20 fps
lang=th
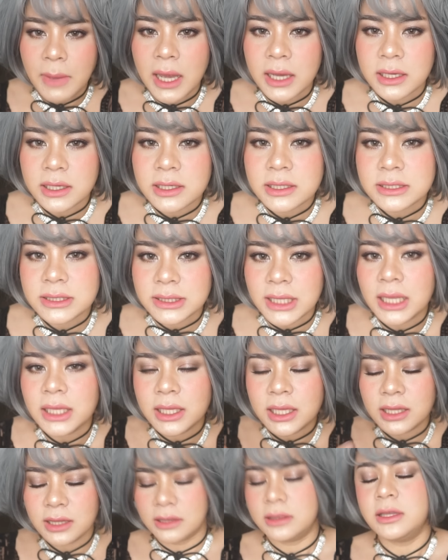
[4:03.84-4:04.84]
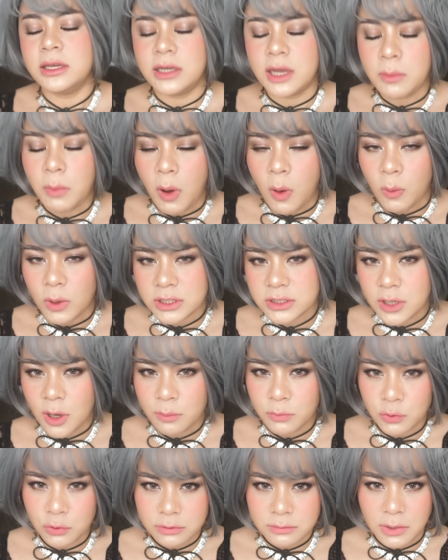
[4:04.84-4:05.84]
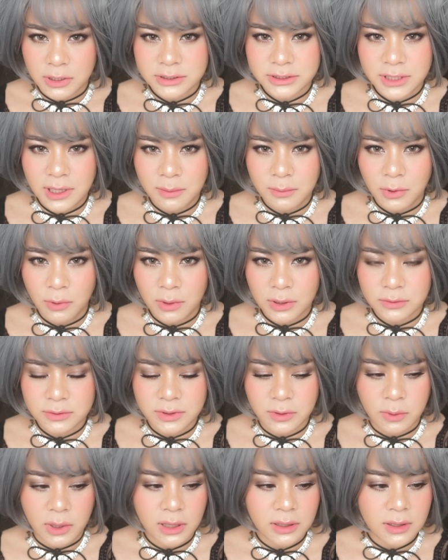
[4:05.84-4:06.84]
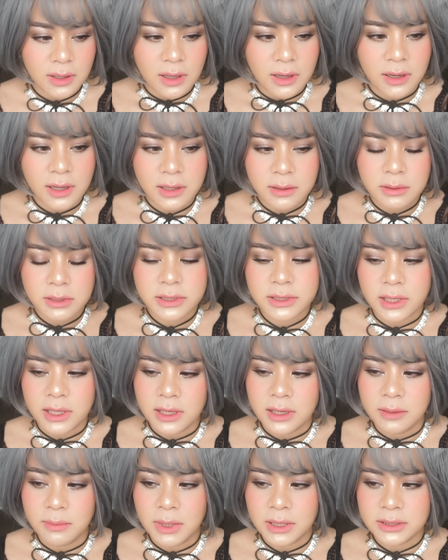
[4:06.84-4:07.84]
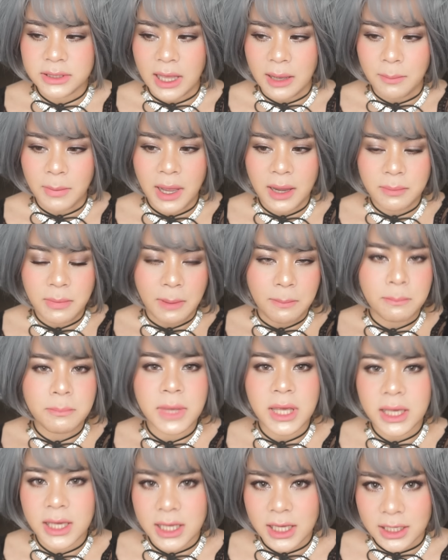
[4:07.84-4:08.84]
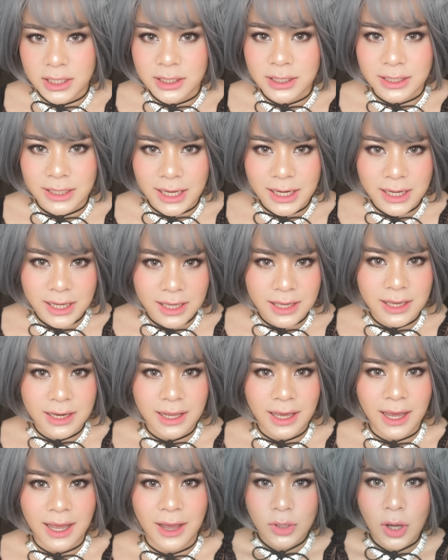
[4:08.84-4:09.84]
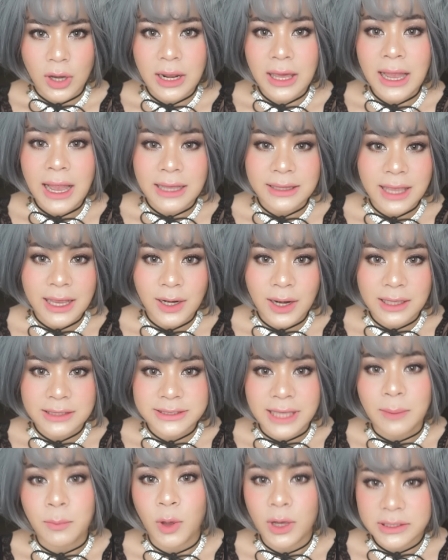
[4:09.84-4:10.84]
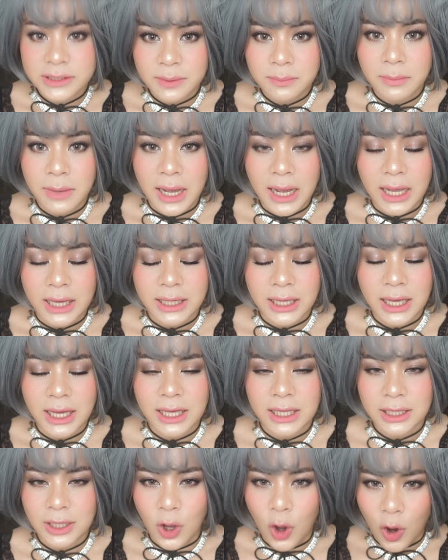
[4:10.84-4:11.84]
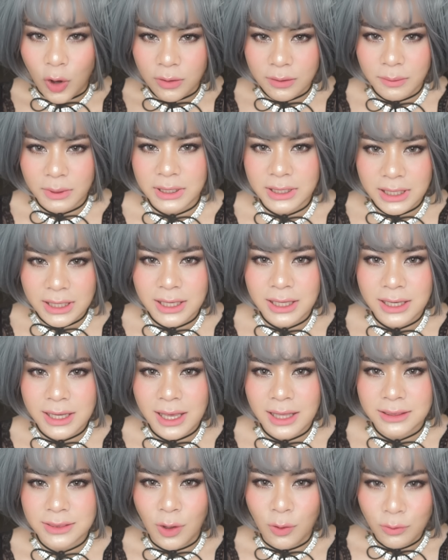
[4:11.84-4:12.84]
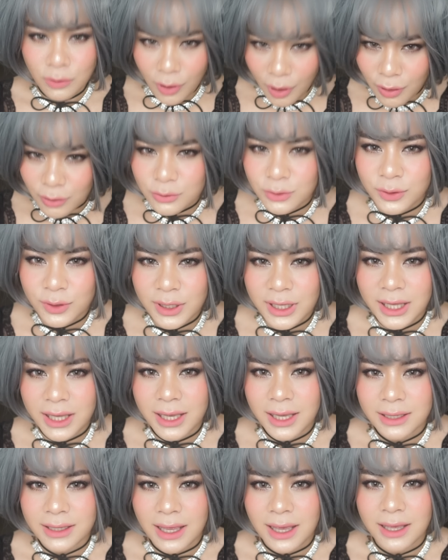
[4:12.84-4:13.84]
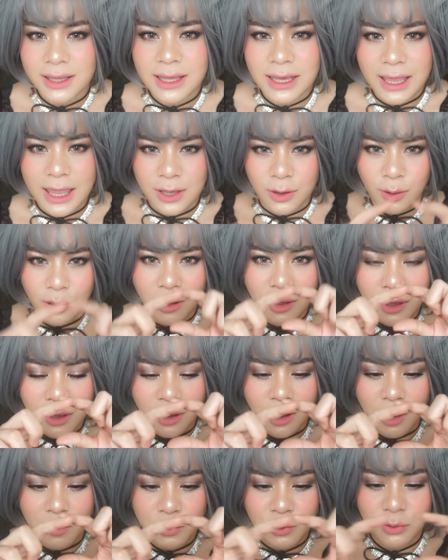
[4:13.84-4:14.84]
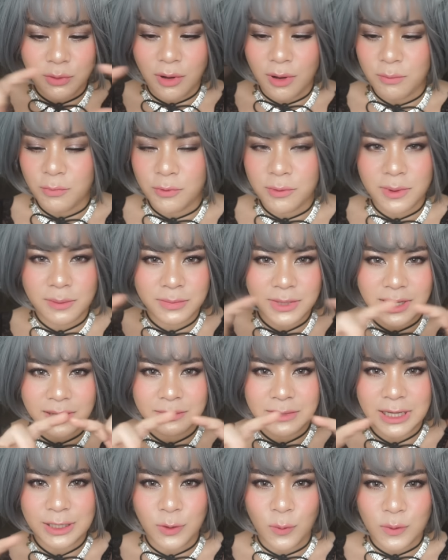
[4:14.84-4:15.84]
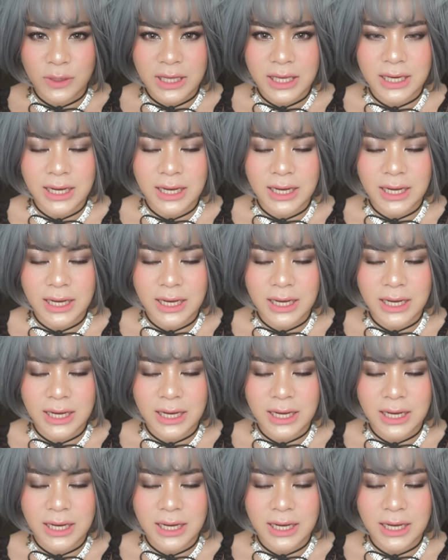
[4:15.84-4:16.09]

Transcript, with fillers: มากขึ้นฉะนั้นที่ถึงได้บอกว่าชอบนูดบอสซัมเพราะว่ารู้สึกว่าเฮ้ยสีมันสามารถแบบมิกกับอย่างอื่นได้ดีนะคะก็ราคาแท่งละ350 บาทนะคะของอย่างนี้เนี่ยต้องลองด้วยตัวเองนะยังไงก็เข้าไปดูข้อมูลเพิ่มเติมได้ตรงนี้